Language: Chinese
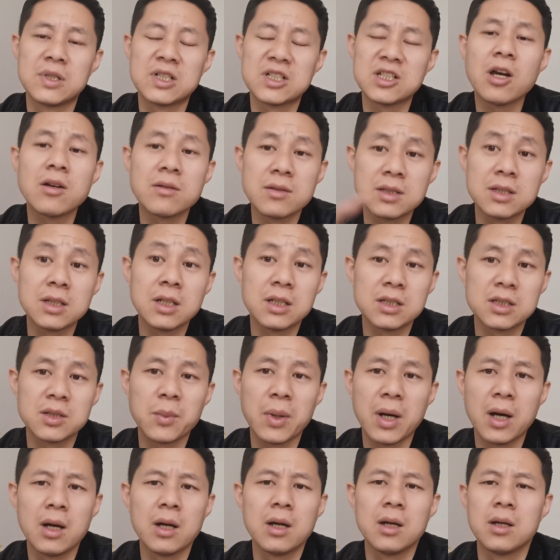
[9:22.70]
丧失了什
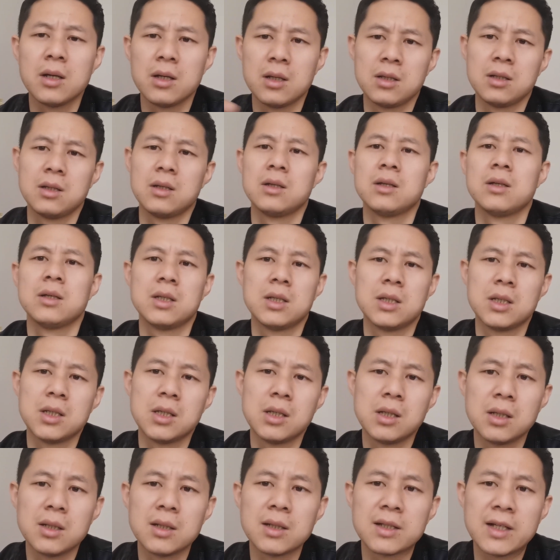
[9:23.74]
么
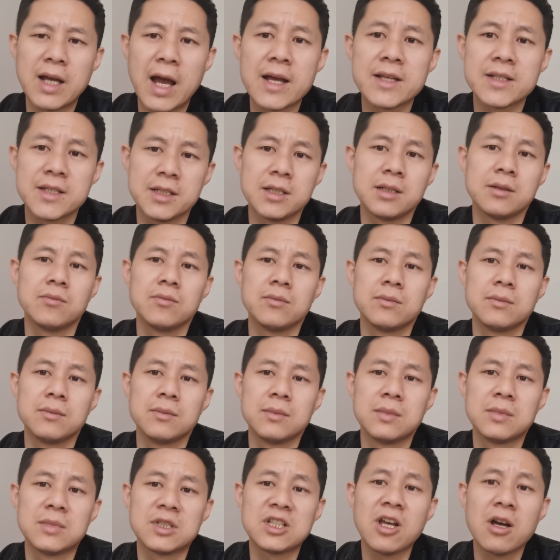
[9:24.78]
感情。
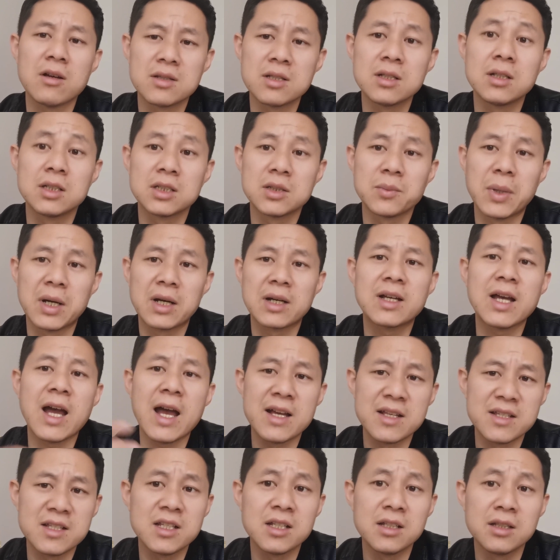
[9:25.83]
丧失了什么
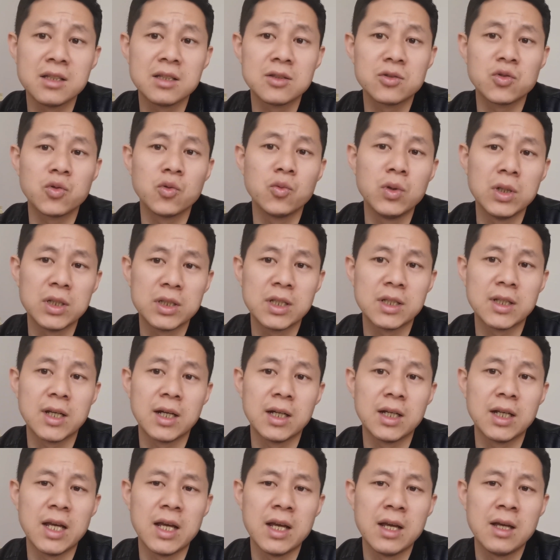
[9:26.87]
感情处理的
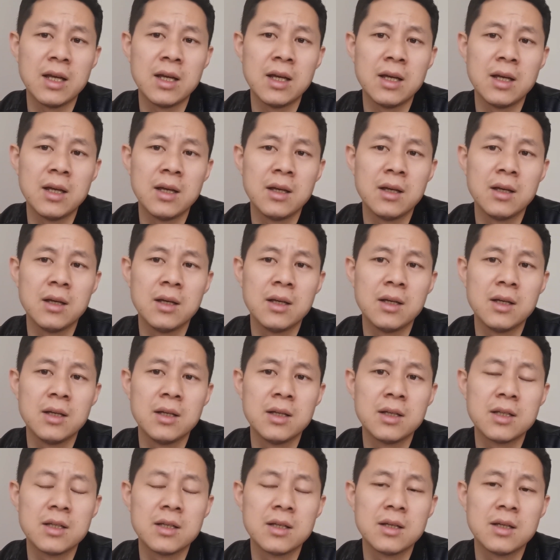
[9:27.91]
能力？
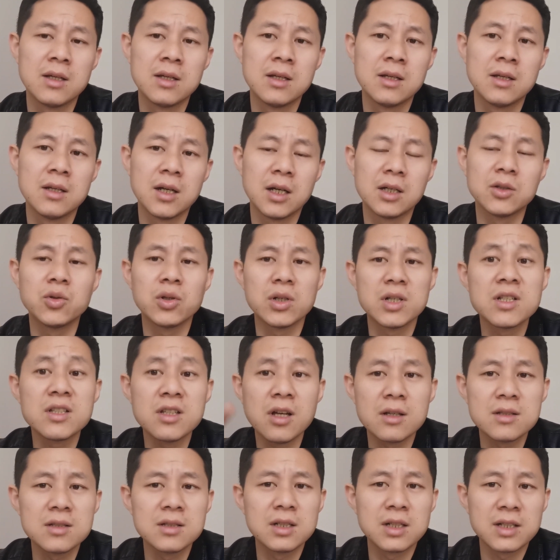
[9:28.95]
很多人
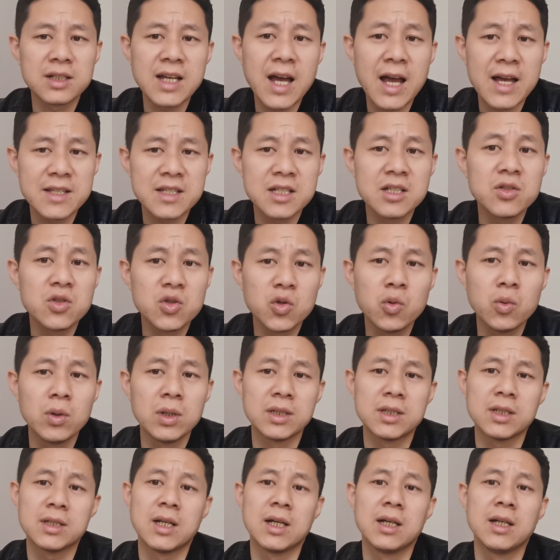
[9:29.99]
丧失了感情处
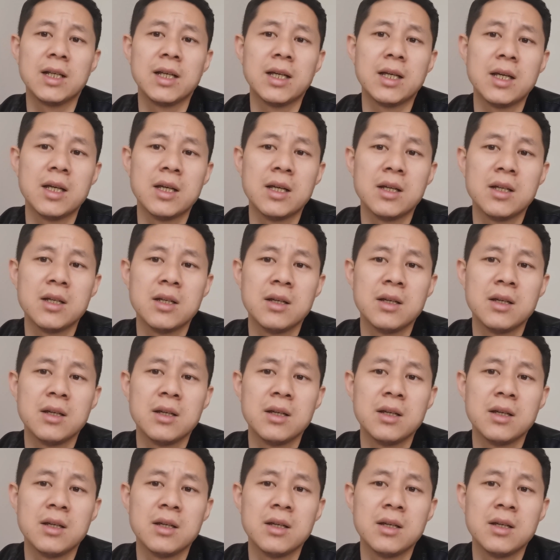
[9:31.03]
理的能力，